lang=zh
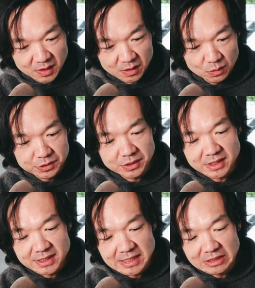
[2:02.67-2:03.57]
我觉得
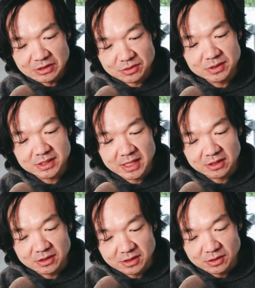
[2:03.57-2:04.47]
三十岁前
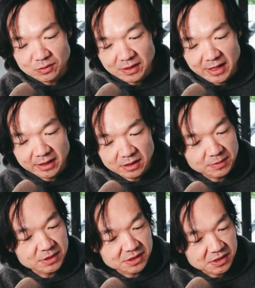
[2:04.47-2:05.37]
人的状态，特别
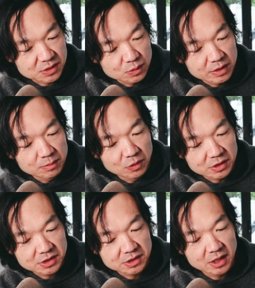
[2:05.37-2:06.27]
是思维模
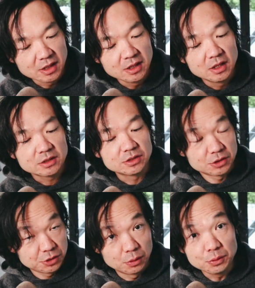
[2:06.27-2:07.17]
式呢，是
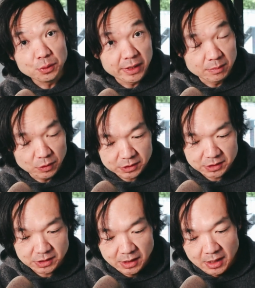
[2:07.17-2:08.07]
球员的模式，
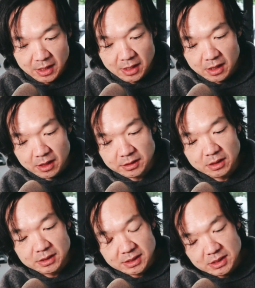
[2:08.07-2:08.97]
而到
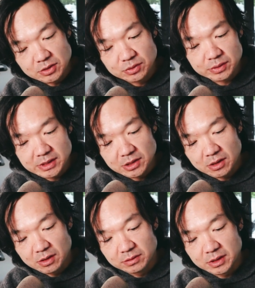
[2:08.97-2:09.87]
了四十岁之
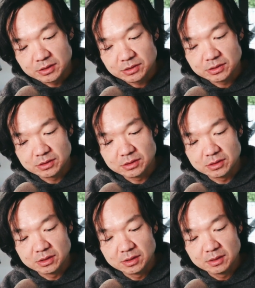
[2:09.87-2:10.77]
后呢，是
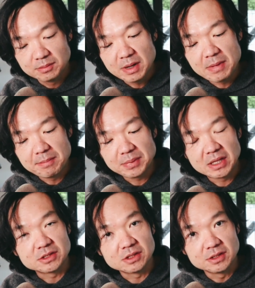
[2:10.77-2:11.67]
慢慢变
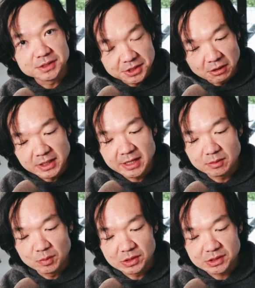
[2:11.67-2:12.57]
成了教练的
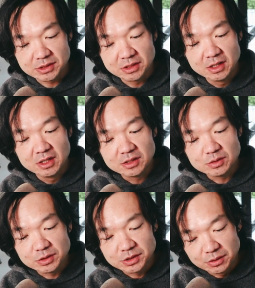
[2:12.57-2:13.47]
模式。
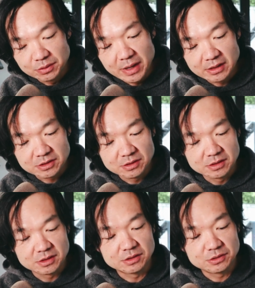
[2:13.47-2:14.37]
做球员的时候呢，
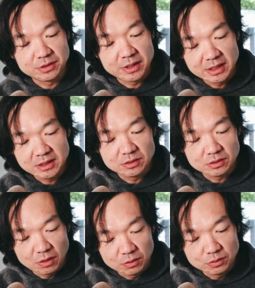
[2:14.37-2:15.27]
是全力
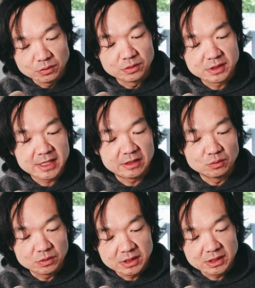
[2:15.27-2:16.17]
投入，在
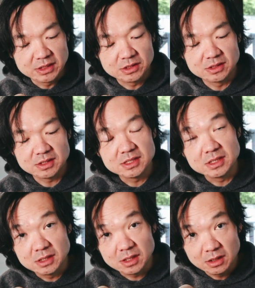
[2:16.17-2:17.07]
努力提升自己
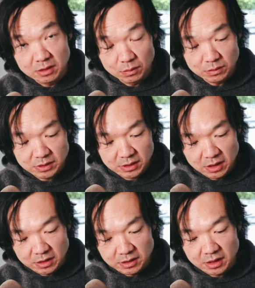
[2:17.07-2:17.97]
的个个
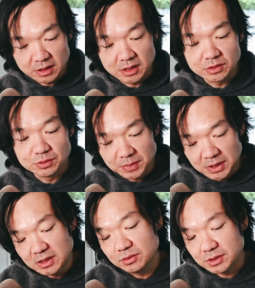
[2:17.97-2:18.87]
人能力，去
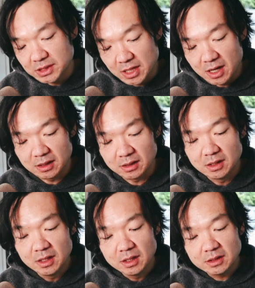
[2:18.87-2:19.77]
拼去抢；
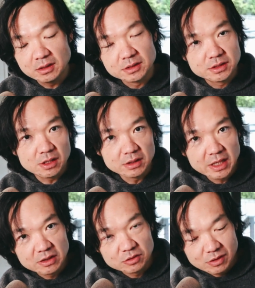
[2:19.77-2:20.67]
到了教练
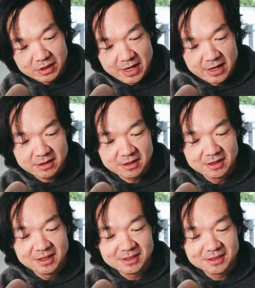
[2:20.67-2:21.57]
的状态呢。
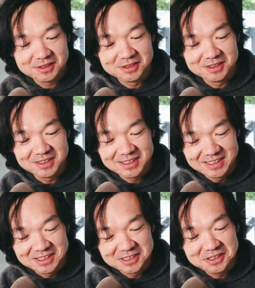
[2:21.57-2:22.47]
是已
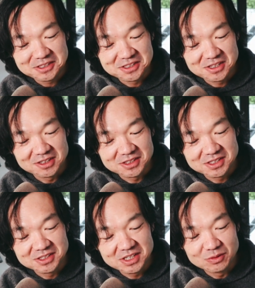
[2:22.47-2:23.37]
经意识到了世
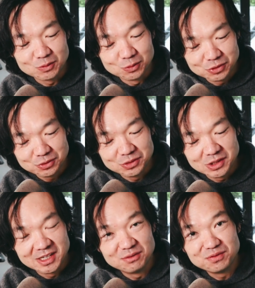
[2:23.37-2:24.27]
界的无序
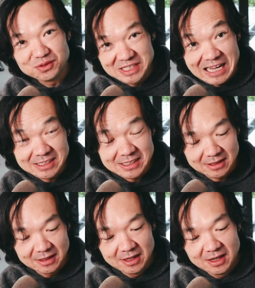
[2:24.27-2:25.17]
和复杂性，
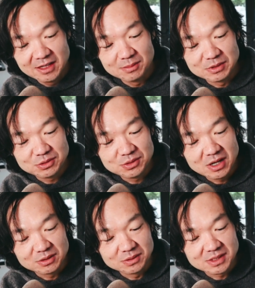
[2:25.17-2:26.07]
那么需要
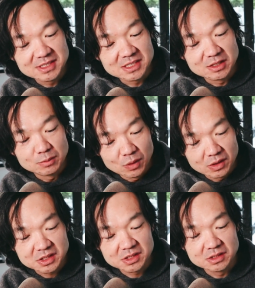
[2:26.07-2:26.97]
有自己的模
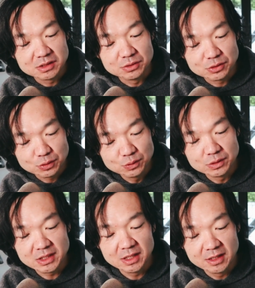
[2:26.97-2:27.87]
式去处理
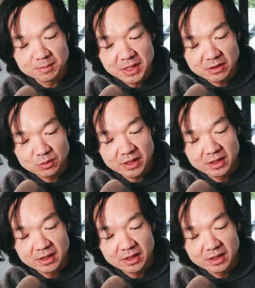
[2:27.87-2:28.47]
和面对，